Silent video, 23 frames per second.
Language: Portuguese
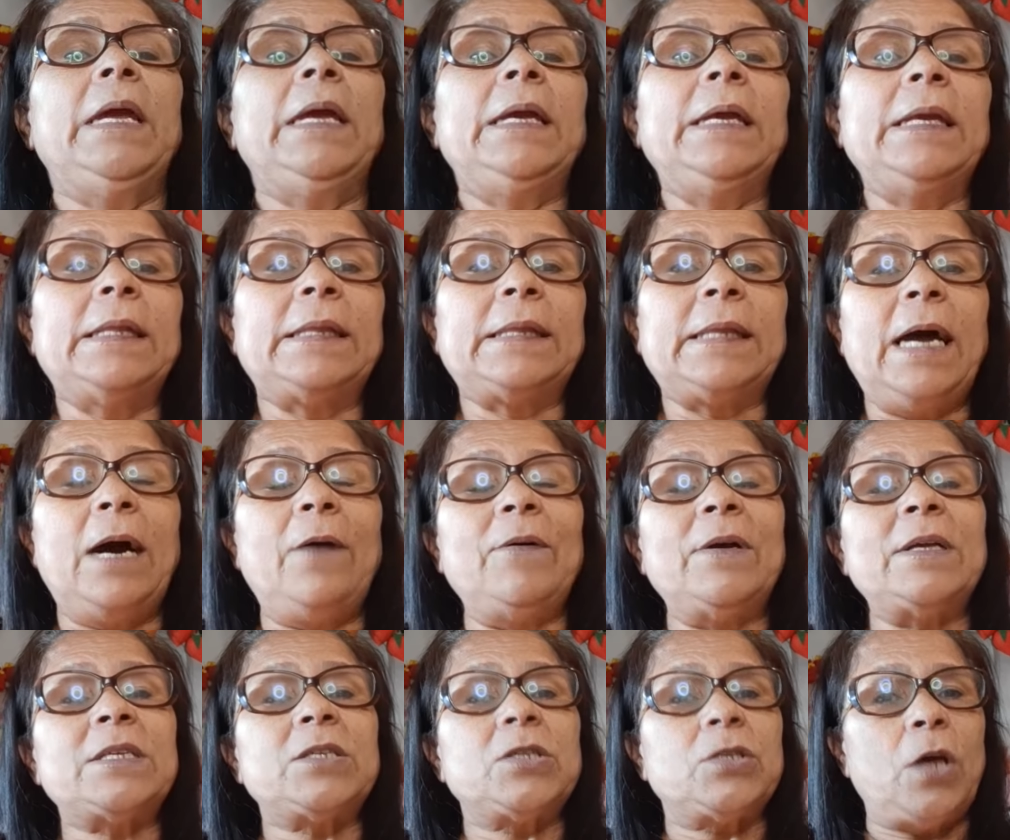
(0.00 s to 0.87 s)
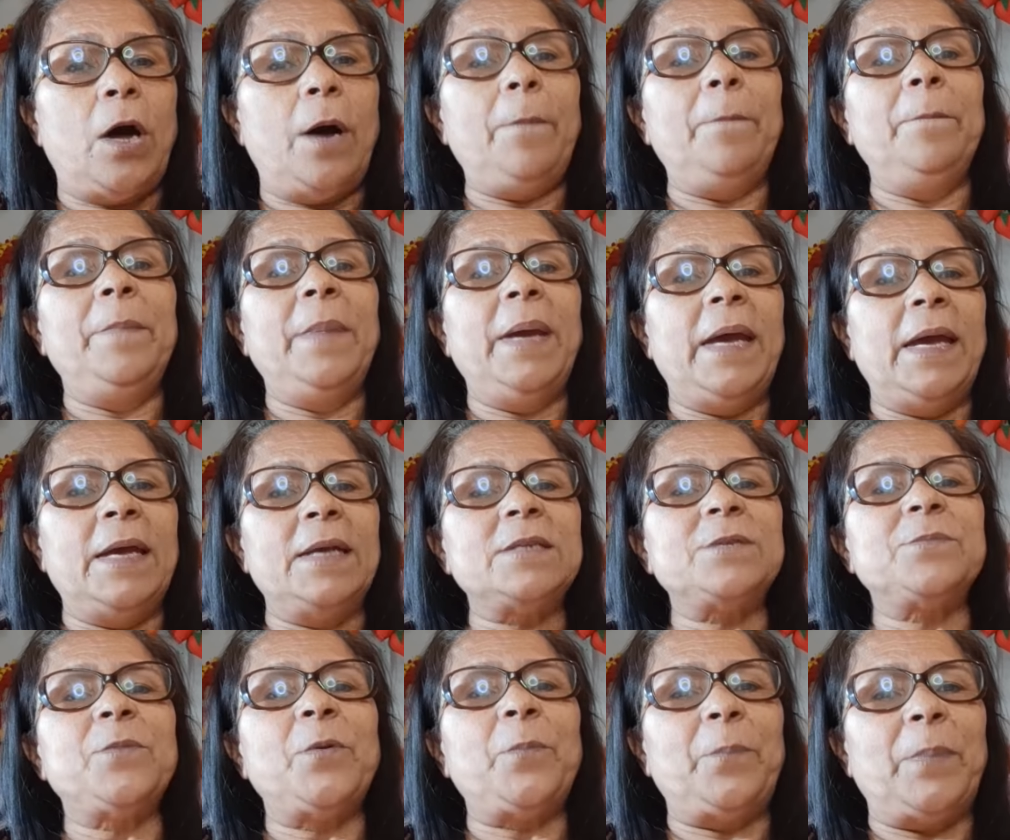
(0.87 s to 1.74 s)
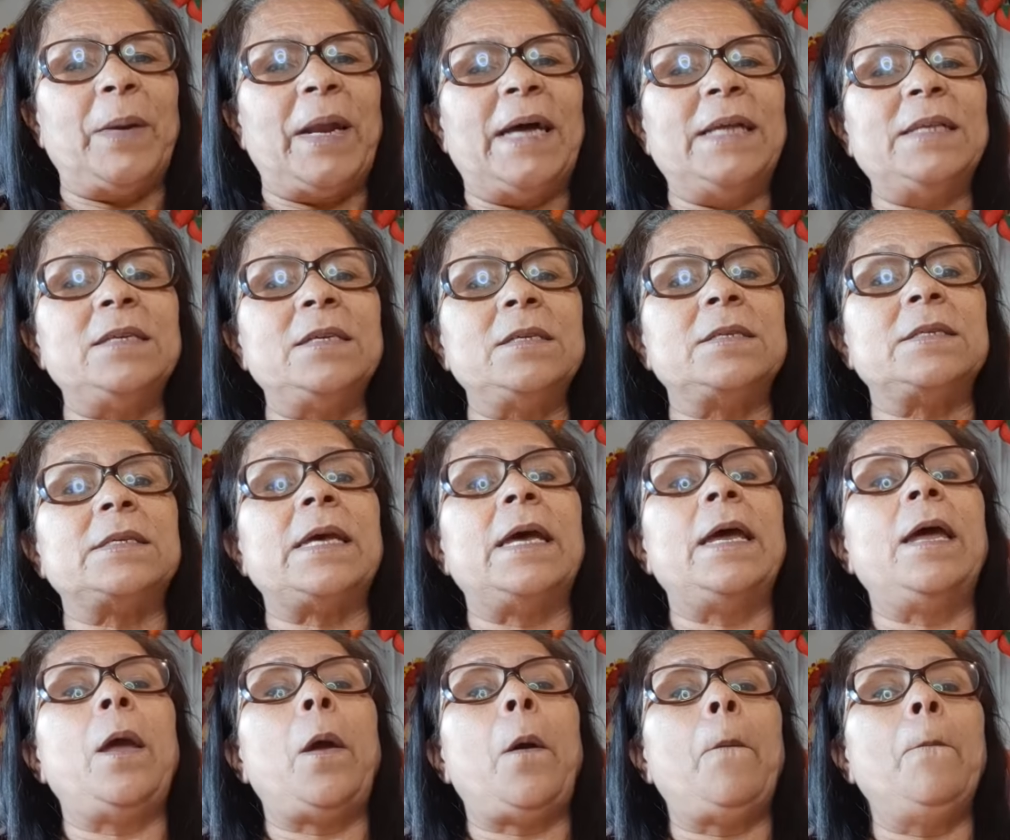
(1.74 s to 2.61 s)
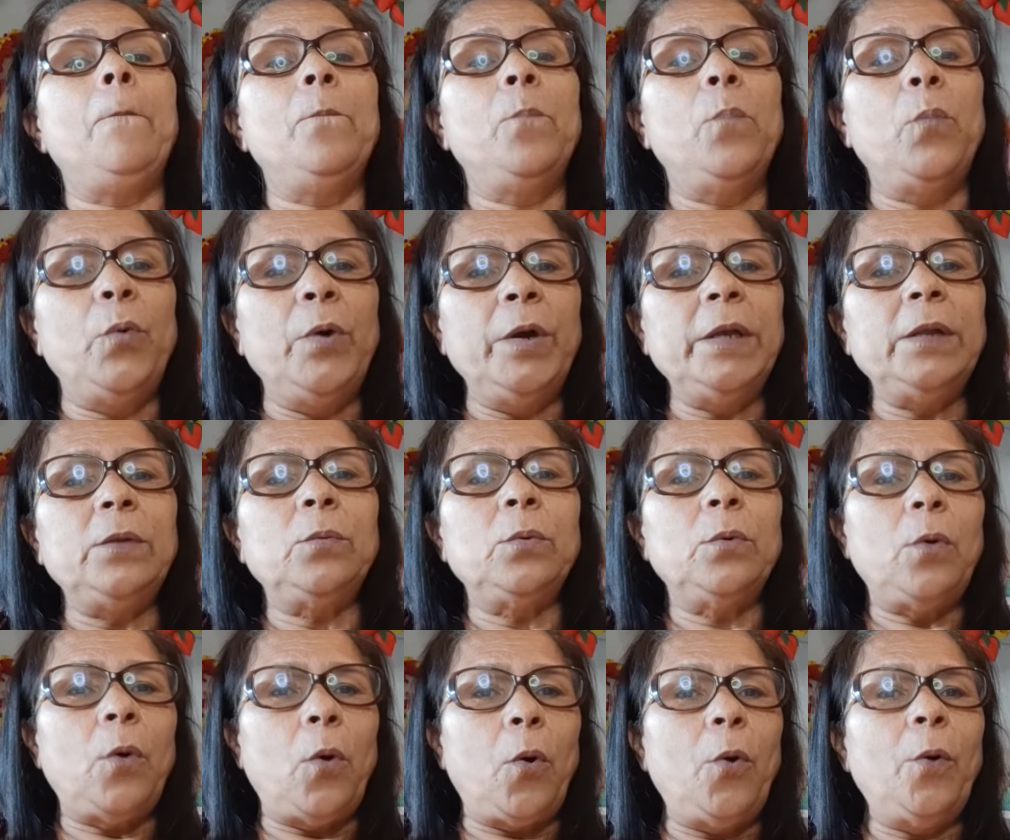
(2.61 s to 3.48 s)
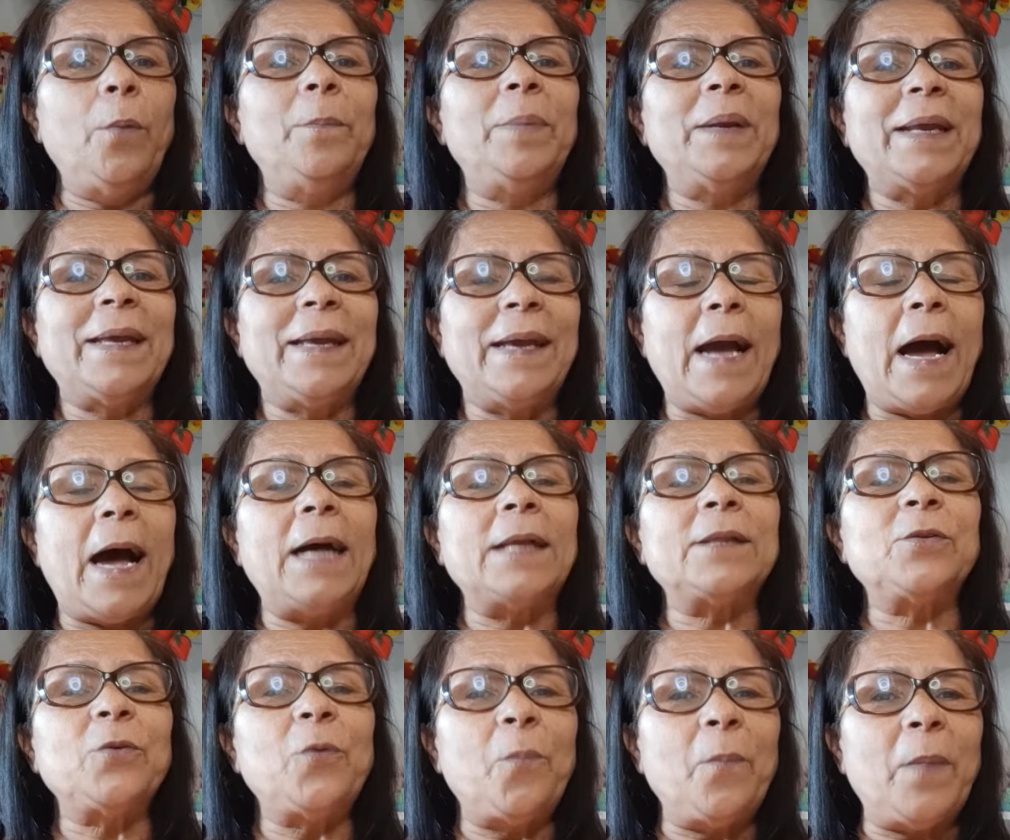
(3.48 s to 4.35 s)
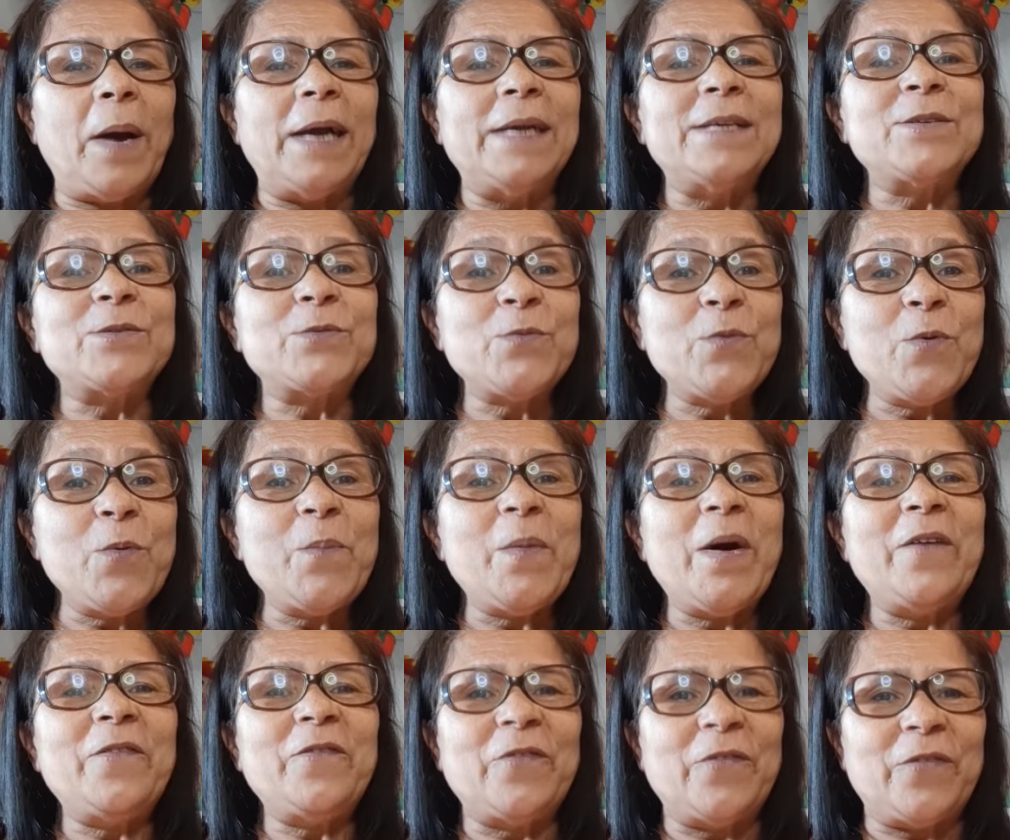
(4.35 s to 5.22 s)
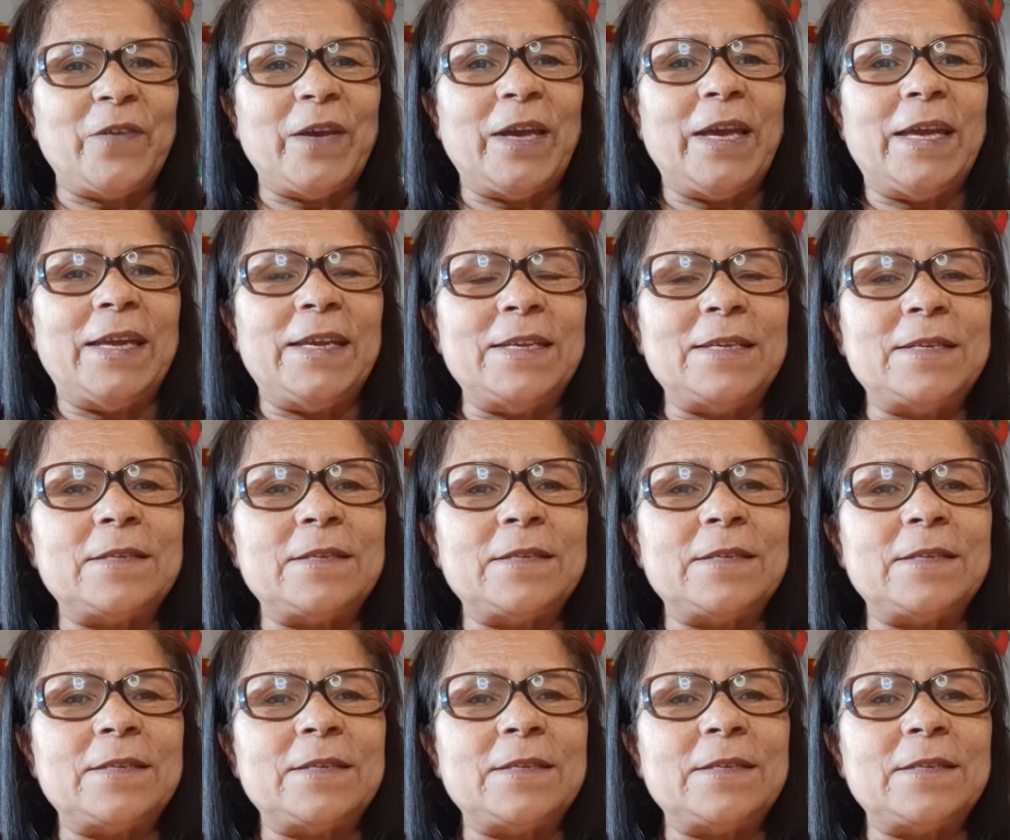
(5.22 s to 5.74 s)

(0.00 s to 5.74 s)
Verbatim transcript: Então é só mesmo para dizer muito obrigado mais uma vez.